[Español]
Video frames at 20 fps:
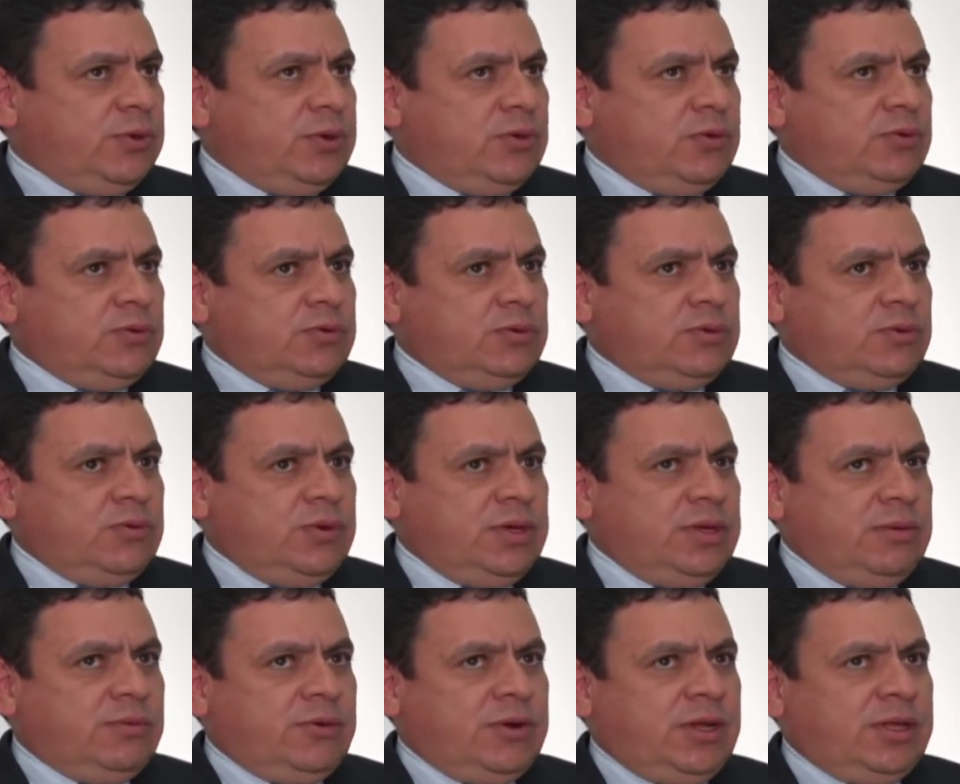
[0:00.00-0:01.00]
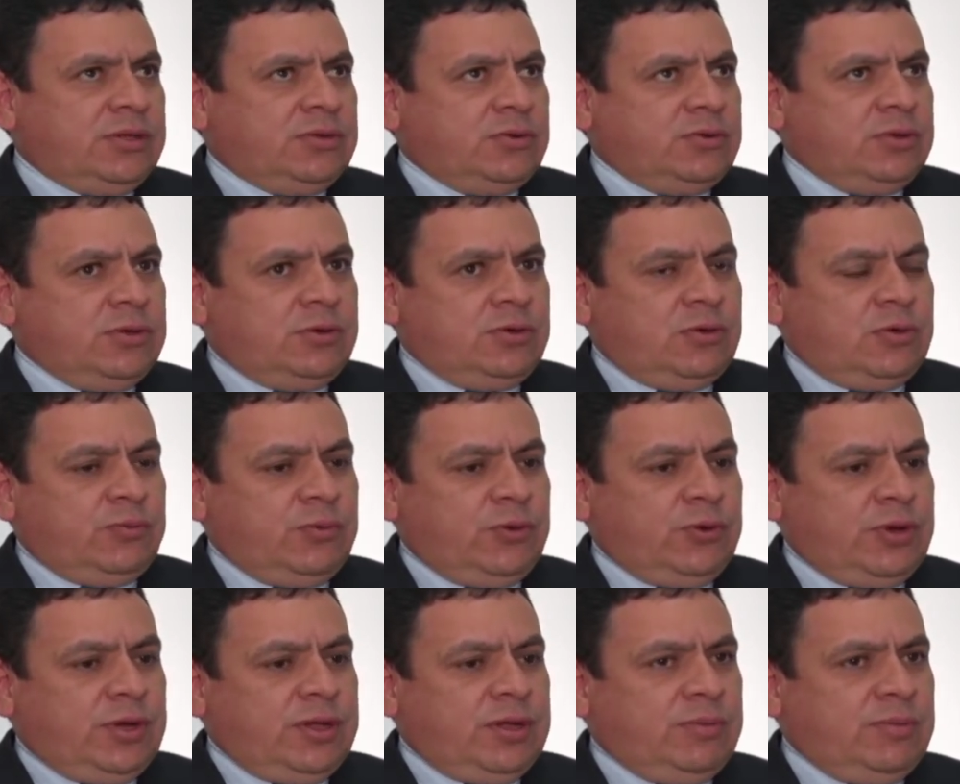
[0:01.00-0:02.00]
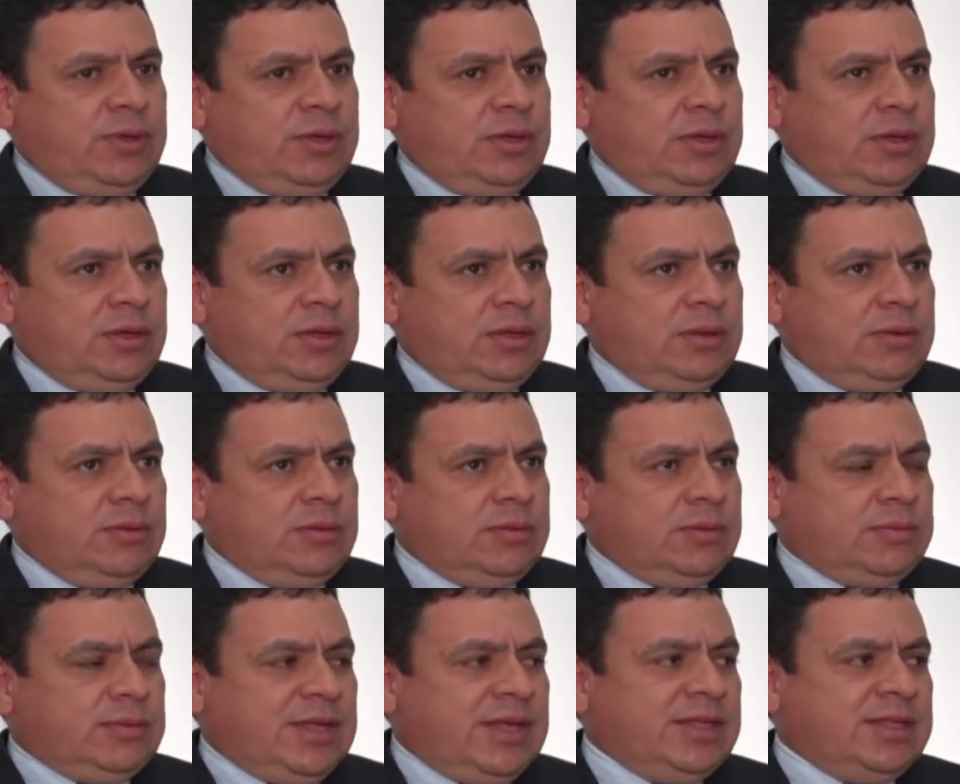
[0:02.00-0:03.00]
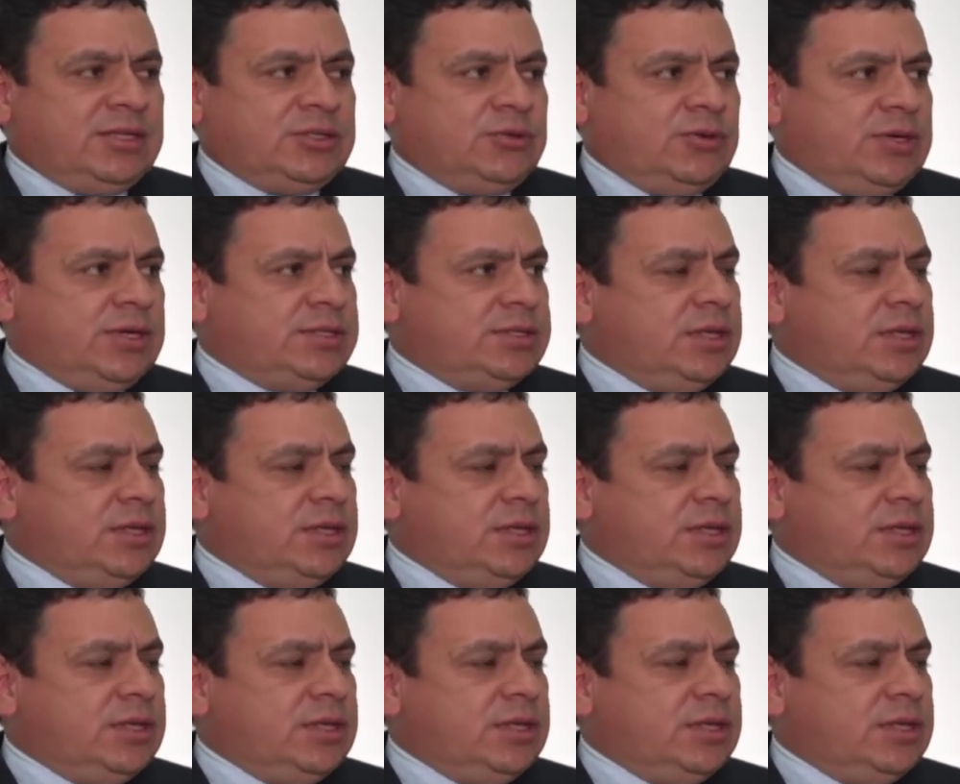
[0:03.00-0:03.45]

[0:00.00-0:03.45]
pero un libro electrónico lo puedo leerme tantas muy horas.